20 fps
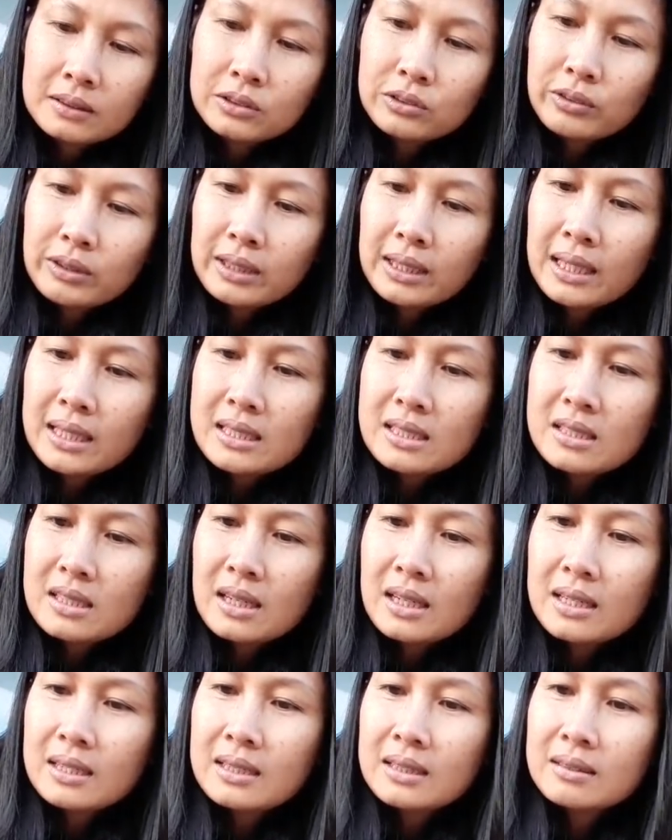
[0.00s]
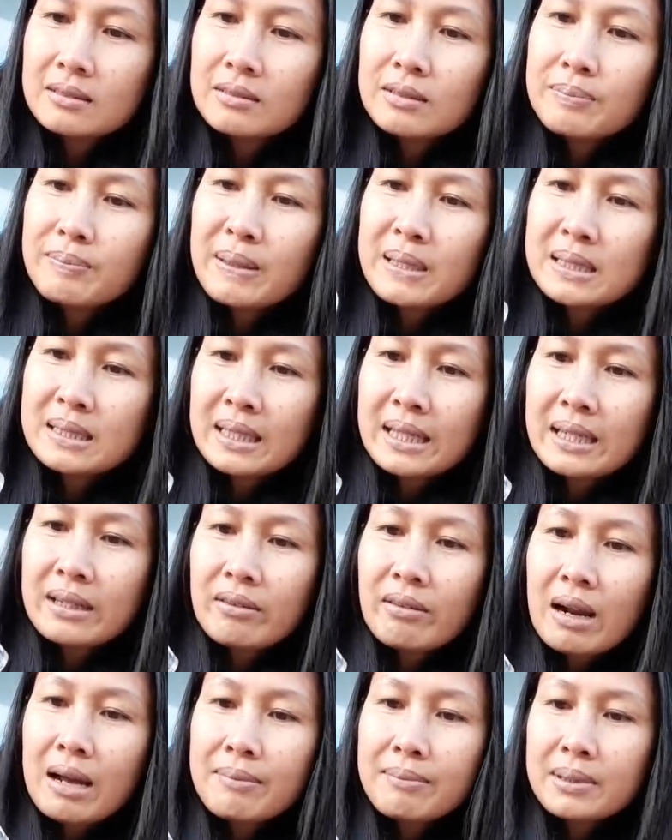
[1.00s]
สวยน่าใช้โอ้เป็นเซ
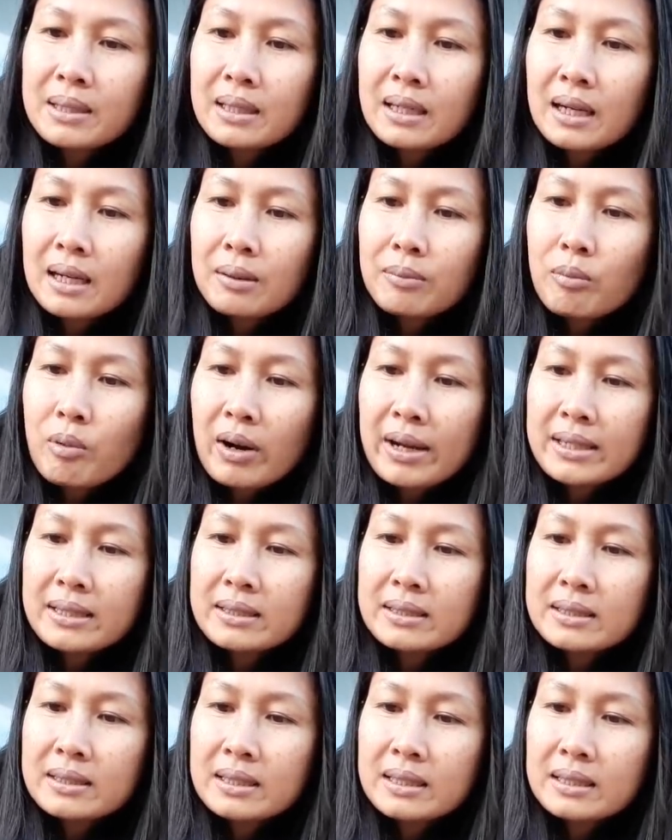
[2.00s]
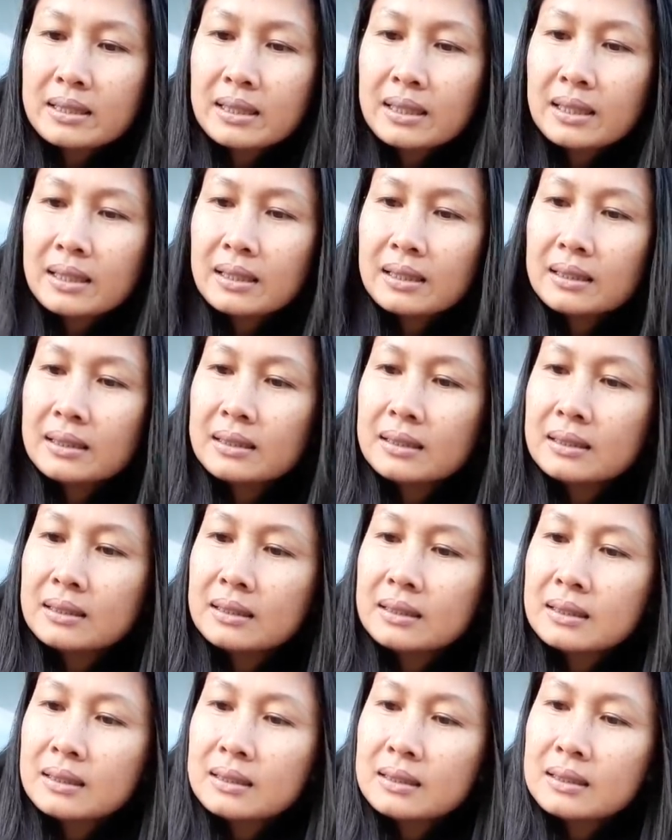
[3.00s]
รั่มนะคะ brightening นะคะ
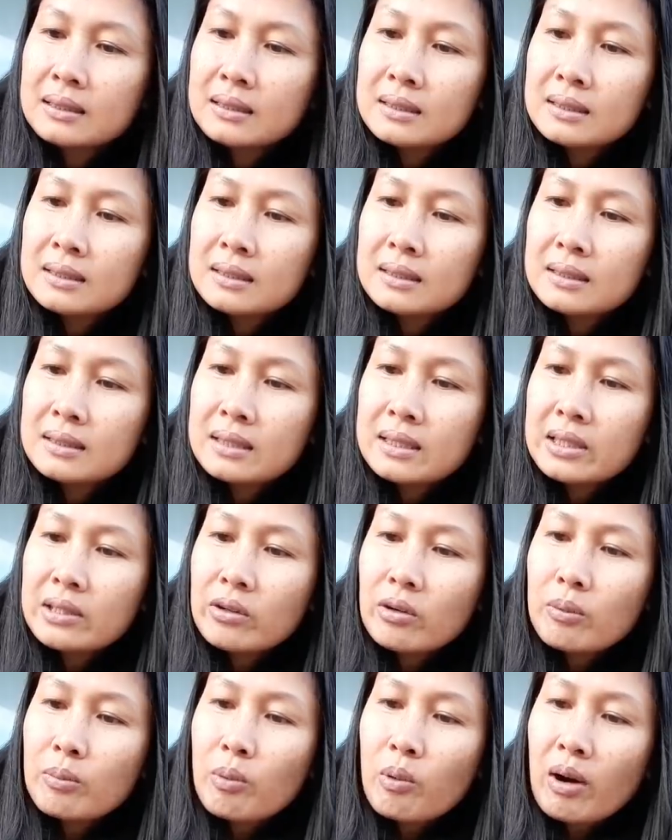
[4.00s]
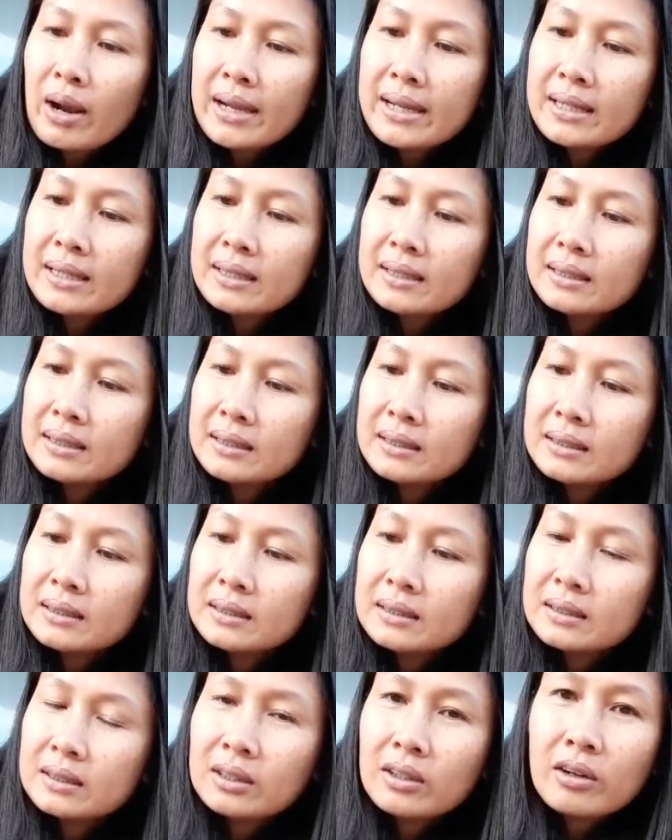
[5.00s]
neo bright ค่ะ
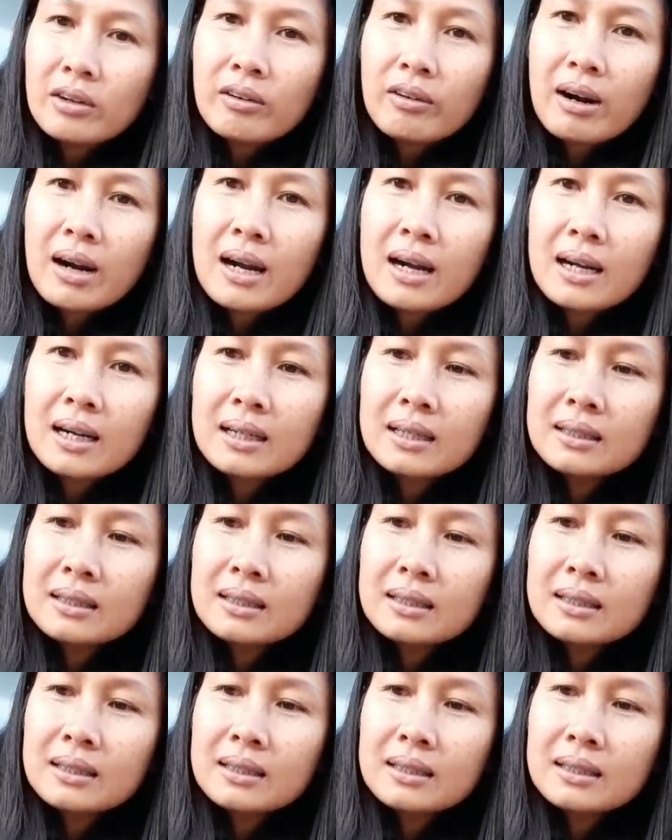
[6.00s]
nora